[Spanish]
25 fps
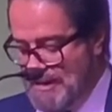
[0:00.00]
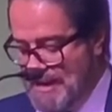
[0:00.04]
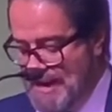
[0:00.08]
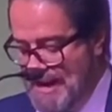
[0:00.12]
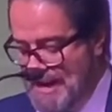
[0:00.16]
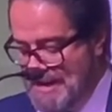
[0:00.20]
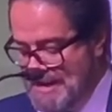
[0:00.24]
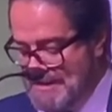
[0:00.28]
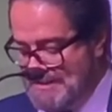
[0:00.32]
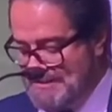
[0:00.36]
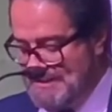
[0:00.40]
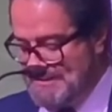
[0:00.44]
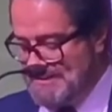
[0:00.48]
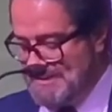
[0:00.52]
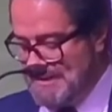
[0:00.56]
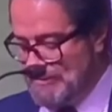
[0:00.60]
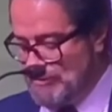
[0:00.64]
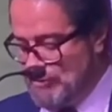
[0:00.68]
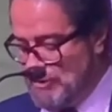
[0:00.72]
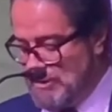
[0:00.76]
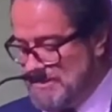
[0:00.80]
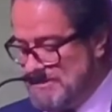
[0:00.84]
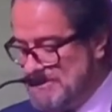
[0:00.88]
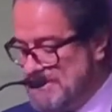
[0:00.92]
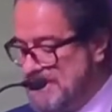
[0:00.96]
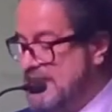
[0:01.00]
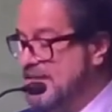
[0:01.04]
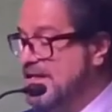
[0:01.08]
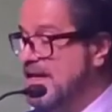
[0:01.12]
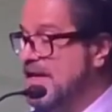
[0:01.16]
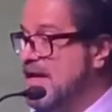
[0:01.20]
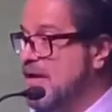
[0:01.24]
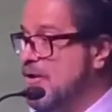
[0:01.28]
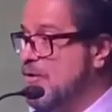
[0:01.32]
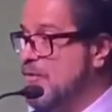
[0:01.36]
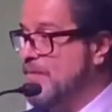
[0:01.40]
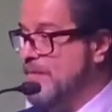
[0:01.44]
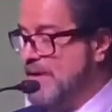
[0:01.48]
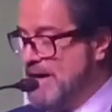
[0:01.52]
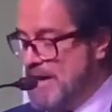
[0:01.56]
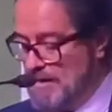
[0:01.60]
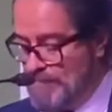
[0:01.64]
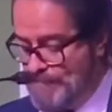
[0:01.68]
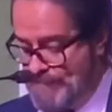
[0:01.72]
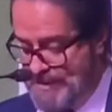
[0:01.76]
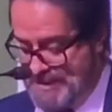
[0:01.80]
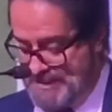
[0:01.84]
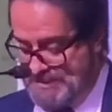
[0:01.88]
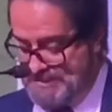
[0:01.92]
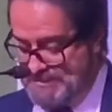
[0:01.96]
en este sector estratégico para el
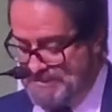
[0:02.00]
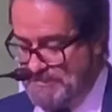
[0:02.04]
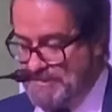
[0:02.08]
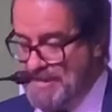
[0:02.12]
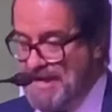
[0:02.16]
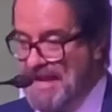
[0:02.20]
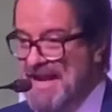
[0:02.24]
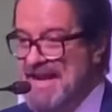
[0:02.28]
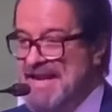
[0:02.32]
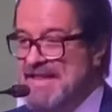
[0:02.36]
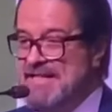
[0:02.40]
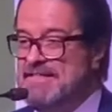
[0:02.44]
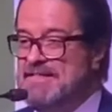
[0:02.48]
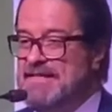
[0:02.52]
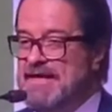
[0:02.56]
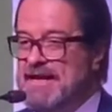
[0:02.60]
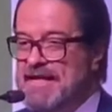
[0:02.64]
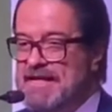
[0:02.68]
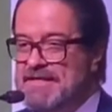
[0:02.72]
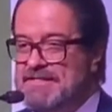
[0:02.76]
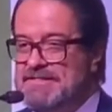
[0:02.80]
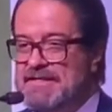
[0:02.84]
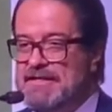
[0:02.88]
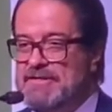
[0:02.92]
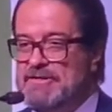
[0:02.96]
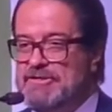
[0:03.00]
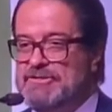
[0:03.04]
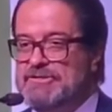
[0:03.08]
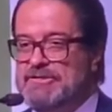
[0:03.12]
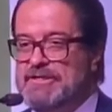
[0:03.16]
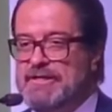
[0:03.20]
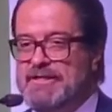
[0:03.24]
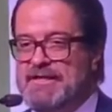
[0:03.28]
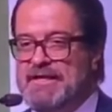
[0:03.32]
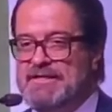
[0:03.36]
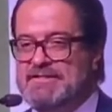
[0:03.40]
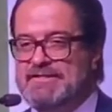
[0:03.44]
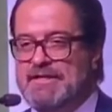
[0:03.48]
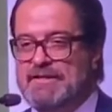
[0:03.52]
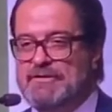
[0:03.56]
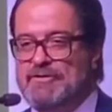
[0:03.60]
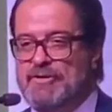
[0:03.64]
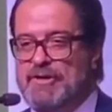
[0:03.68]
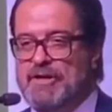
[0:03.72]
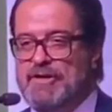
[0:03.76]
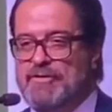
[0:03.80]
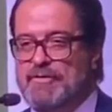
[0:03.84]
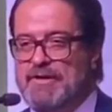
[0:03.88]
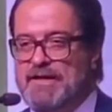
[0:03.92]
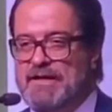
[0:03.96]
país, el interés de los, del
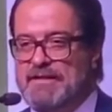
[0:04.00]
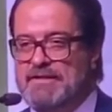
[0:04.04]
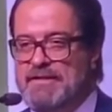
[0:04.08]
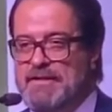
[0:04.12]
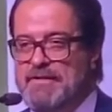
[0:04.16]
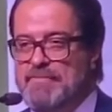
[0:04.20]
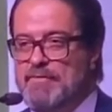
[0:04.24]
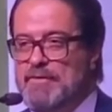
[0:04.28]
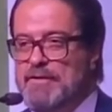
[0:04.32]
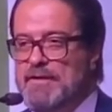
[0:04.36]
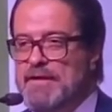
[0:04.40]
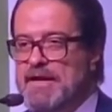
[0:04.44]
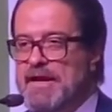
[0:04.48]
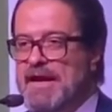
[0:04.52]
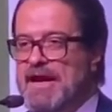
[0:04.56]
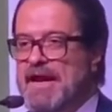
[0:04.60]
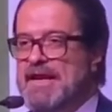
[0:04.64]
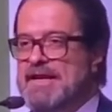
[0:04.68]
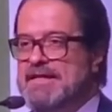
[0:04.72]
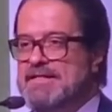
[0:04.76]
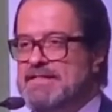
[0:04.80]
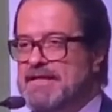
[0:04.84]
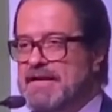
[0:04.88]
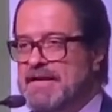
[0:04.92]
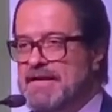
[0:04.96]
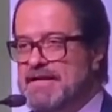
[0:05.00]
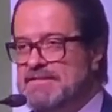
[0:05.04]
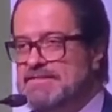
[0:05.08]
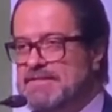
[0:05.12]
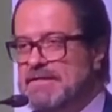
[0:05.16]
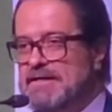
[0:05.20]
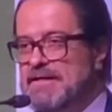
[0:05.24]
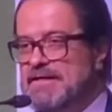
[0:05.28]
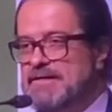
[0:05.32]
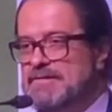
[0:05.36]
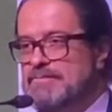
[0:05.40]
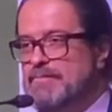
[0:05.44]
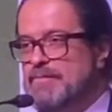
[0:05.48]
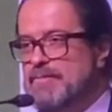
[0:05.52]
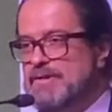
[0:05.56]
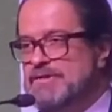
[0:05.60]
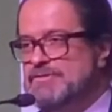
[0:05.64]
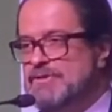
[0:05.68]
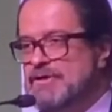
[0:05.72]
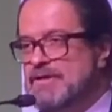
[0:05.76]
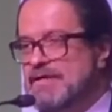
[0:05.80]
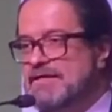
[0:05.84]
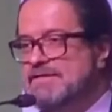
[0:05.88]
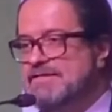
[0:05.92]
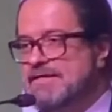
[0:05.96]
sector educativo, el interés de las
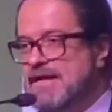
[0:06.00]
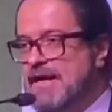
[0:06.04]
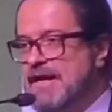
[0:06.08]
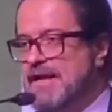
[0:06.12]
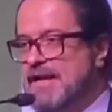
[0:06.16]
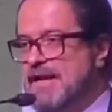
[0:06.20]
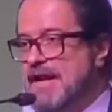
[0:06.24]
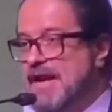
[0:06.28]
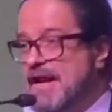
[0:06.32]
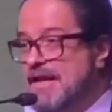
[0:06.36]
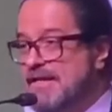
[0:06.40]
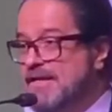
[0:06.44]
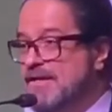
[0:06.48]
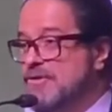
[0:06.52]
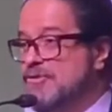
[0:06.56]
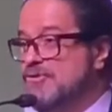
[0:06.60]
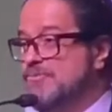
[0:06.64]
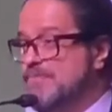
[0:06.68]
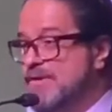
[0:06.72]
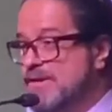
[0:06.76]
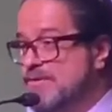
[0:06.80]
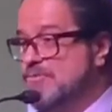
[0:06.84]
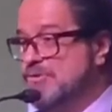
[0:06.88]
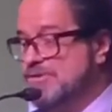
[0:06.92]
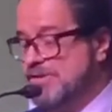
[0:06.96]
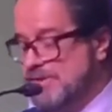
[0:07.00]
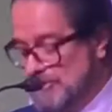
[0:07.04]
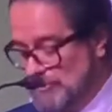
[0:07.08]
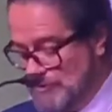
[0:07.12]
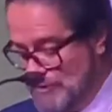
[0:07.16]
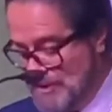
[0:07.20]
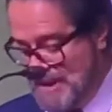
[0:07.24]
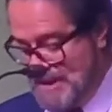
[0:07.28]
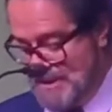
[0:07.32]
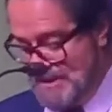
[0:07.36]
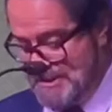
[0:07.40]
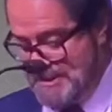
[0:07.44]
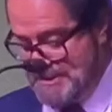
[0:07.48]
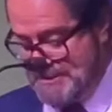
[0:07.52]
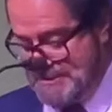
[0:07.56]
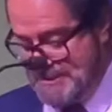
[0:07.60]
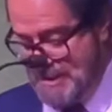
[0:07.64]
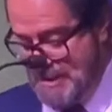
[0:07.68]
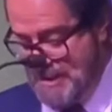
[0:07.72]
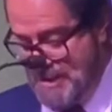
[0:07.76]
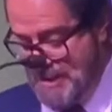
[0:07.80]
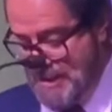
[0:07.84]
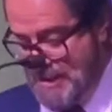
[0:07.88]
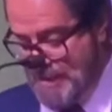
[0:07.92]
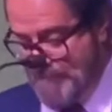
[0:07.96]
personas en general, de los mismos estudiantes,
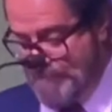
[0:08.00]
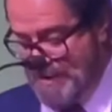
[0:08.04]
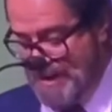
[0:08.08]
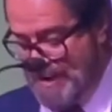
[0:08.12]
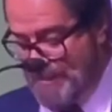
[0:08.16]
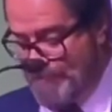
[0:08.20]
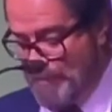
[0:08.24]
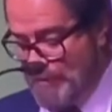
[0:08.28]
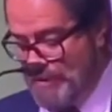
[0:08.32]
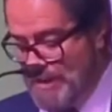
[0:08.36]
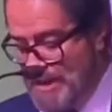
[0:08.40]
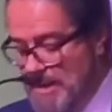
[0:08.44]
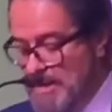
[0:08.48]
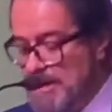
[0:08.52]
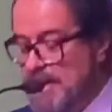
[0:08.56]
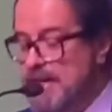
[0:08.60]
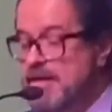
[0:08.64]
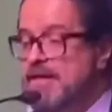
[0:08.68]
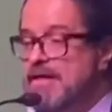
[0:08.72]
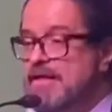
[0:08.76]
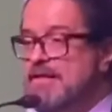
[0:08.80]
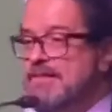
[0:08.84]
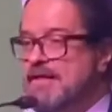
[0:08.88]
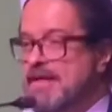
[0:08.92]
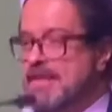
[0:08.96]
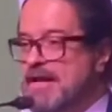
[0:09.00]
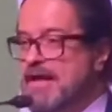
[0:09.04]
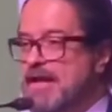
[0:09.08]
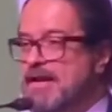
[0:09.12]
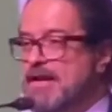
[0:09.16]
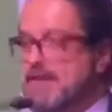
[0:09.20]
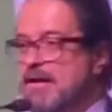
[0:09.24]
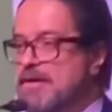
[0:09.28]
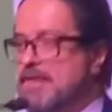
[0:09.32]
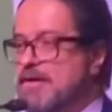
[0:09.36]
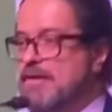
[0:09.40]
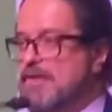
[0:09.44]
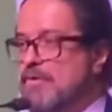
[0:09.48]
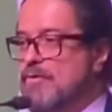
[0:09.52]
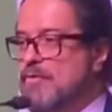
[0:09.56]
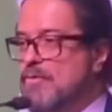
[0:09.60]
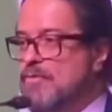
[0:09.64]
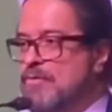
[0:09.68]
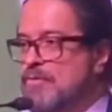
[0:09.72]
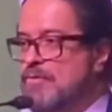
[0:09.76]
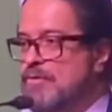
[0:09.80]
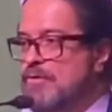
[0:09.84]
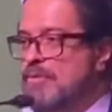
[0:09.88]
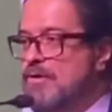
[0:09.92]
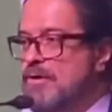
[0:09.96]
para poder tener
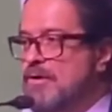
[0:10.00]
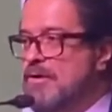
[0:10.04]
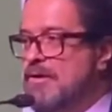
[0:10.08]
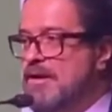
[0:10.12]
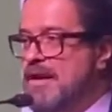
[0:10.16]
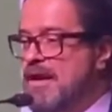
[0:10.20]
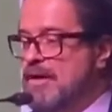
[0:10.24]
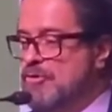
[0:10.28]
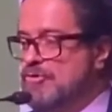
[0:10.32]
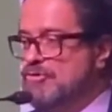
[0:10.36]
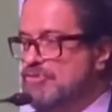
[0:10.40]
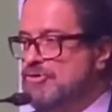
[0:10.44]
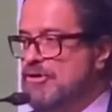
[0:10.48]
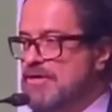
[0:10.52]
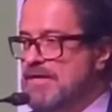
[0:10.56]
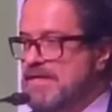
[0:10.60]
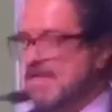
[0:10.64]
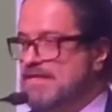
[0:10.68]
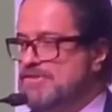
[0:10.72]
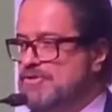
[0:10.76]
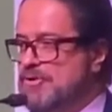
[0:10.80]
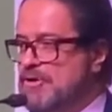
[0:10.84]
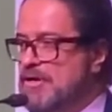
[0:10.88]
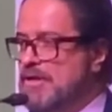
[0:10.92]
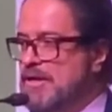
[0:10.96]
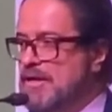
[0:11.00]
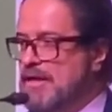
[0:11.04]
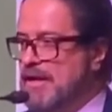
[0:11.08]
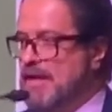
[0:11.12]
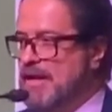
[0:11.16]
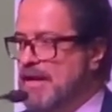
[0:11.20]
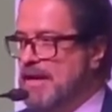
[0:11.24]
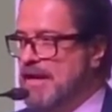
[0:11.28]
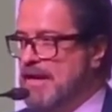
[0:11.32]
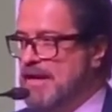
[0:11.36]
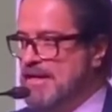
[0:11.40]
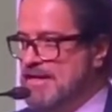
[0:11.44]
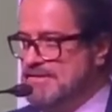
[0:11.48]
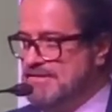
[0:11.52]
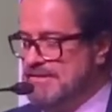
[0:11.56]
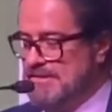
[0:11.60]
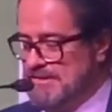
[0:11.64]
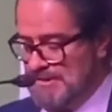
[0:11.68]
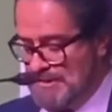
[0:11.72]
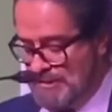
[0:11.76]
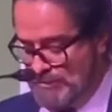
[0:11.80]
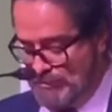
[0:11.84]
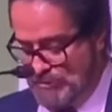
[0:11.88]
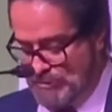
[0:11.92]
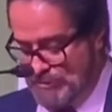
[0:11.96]
una consolidación en este
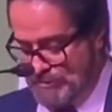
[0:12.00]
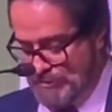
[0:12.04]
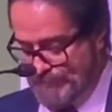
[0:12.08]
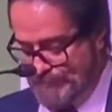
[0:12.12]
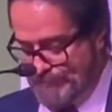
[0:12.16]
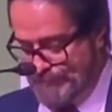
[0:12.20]
sector.